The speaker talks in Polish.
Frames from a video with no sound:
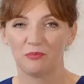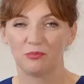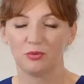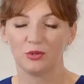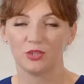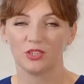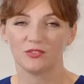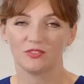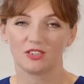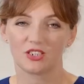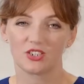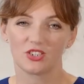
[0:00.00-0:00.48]

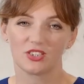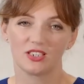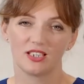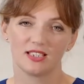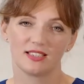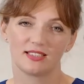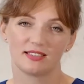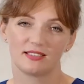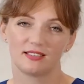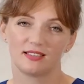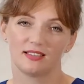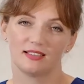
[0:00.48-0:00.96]
ponieważ
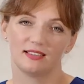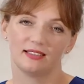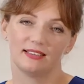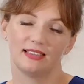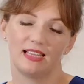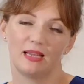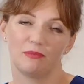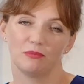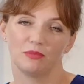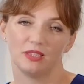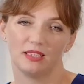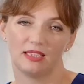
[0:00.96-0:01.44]
jest
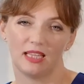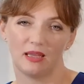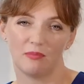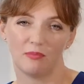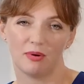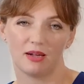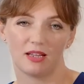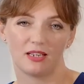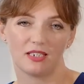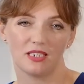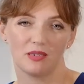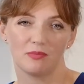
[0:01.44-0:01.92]
dla mnie
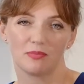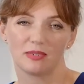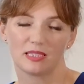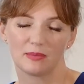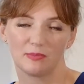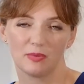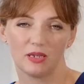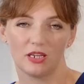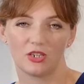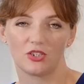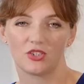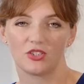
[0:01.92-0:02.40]
najbardziej
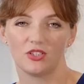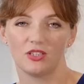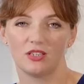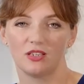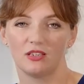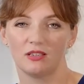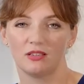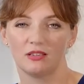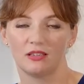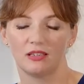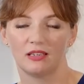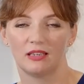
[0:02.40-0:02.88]

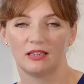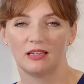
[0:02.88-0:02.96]
bezpieczny.